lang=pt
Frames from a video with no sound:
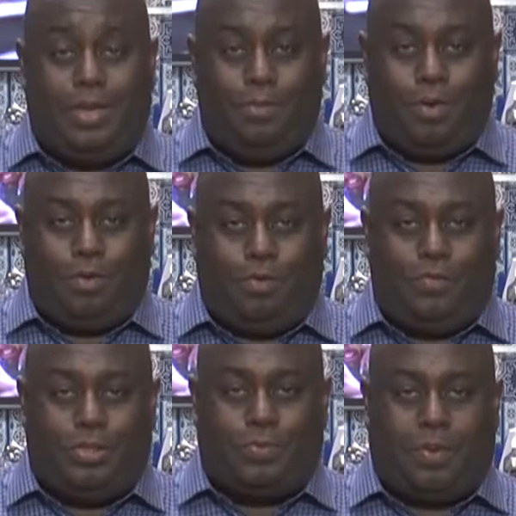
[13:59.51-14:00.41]
aqui o meu
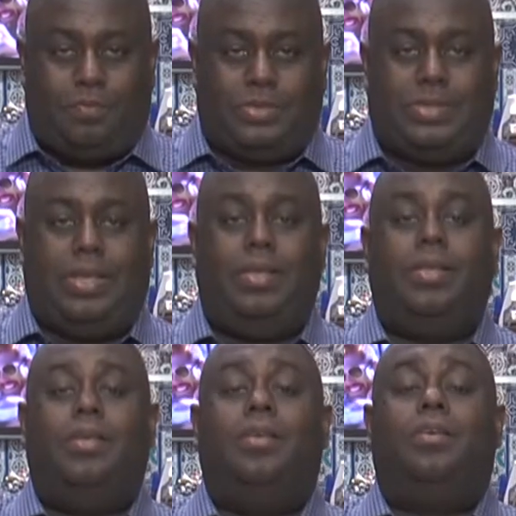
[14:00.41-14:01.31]
convite para você,
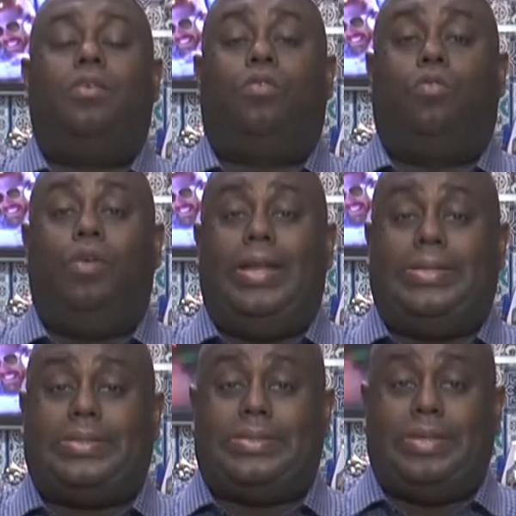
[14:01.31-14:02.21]

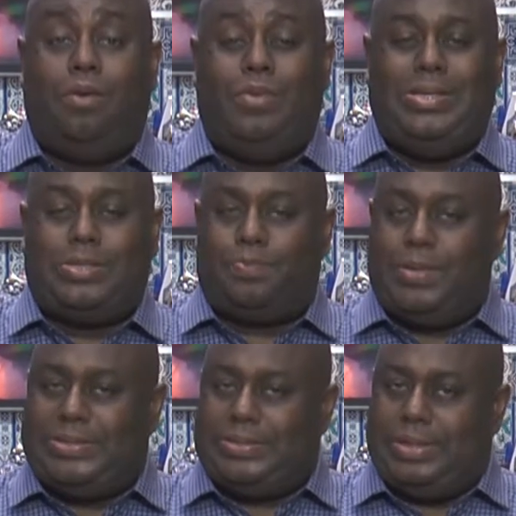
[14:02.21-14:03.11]
coleção
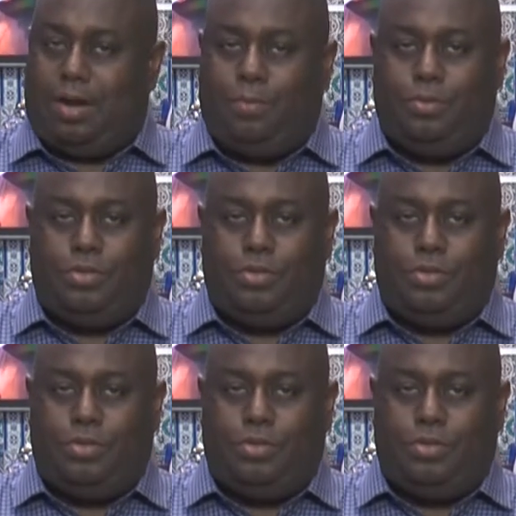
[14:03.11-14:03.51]
especial